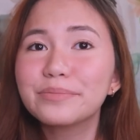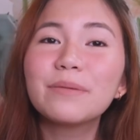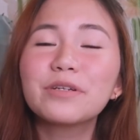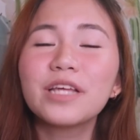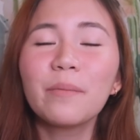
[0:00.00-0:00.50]

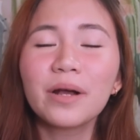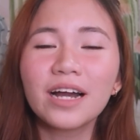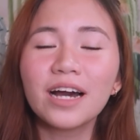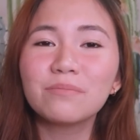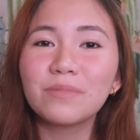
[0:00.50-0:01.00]
Hindi po tayo
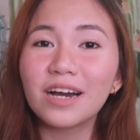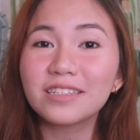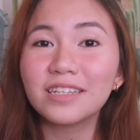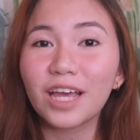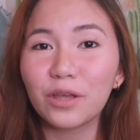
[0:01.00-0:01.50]

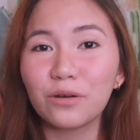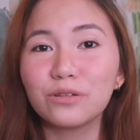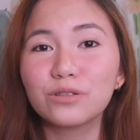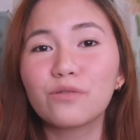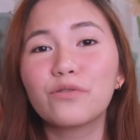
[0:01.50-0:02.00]
mag-unboxing
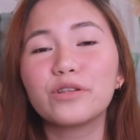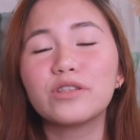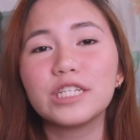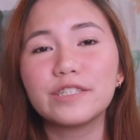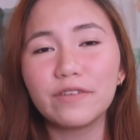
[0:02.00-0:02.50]
ngayon. So for
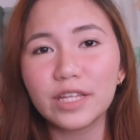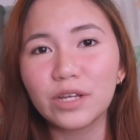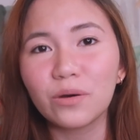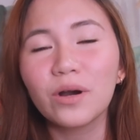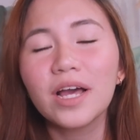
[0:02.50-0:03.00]
today's
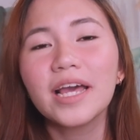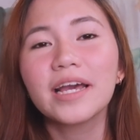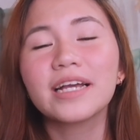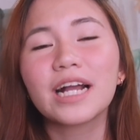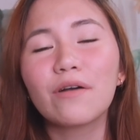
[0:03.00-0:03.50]
video,
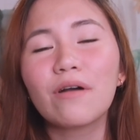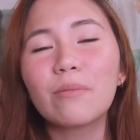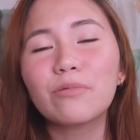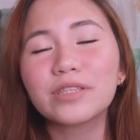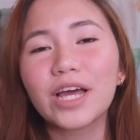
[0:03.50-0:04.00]

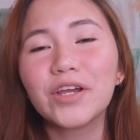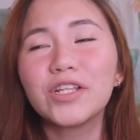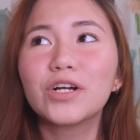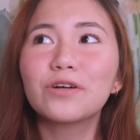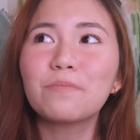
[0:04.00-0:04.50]
gagawa po tayo
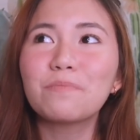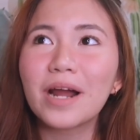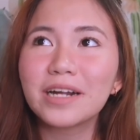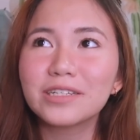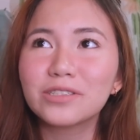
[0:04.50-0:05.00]
ng
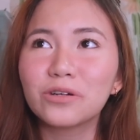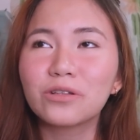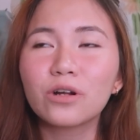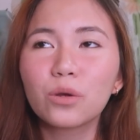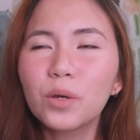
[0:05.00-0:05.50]

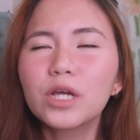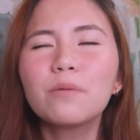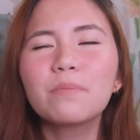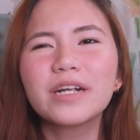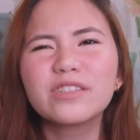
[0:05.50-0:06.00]
comparison or quick
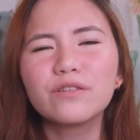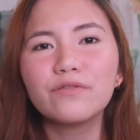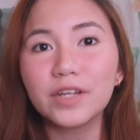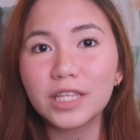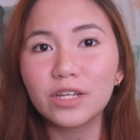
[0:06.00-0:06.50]

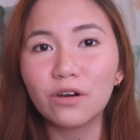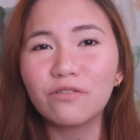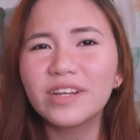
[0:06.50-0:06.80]
comparison video.